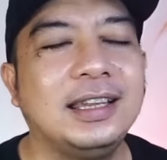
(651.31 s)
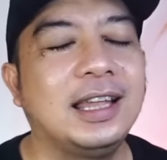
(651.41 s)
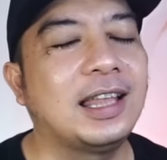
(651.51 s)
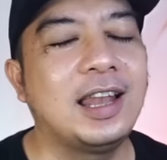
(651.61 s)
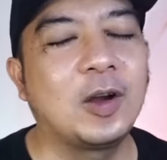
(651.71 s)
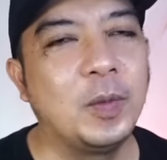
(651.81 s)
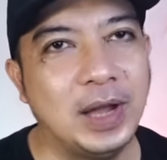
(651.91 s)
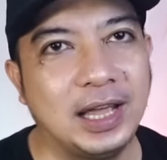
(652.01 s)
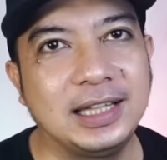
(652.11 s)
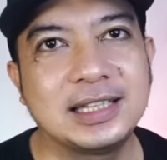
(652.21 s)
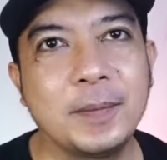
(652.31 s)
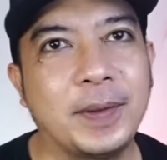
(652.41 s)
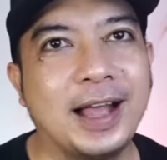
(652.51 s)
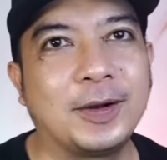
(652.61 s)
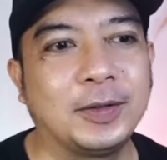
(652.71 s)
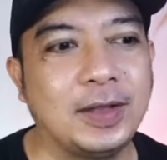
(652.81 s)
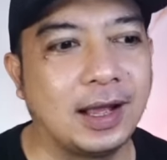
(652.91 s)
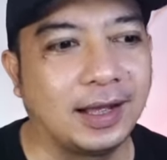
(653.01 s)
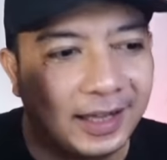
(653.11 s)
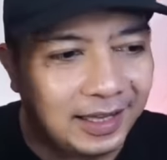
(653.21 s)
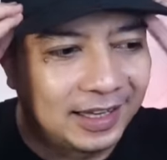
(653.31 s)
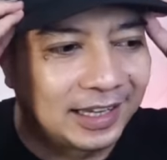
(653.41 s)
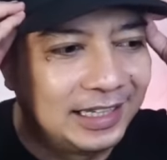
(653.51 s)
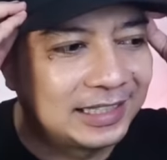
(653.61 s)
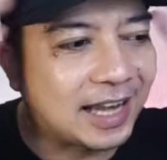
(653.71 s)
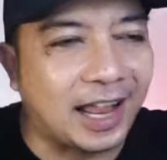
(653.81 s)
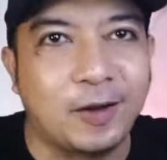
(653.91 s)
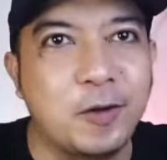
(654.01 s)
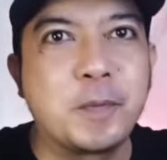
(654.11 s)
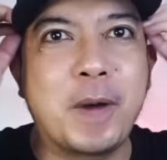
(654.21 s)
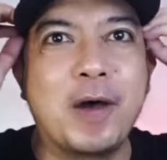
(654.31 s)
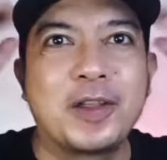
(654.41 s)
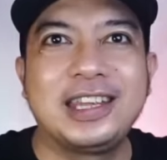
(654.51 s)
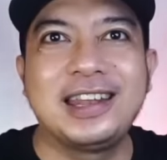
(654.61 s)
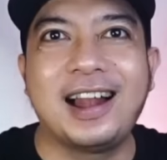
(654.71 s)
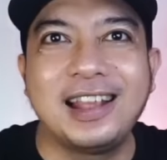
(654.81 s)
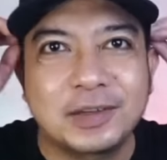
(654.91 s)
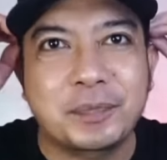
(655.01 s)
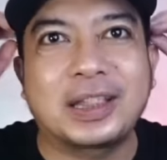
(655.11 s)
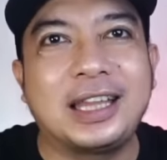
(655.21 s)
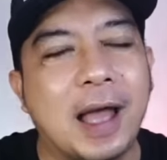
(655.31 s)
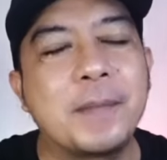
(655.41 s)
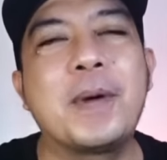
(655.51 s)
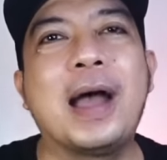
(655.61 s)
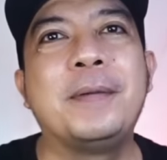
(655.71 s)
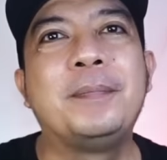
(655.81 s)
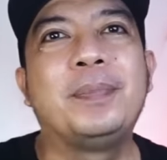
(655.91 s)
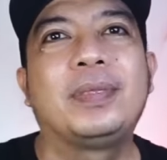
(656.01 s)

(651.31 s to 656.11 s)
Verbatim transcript: yang tadi aku bilangin sampai aku tuh yang ke distract lupa originalnya seperti apa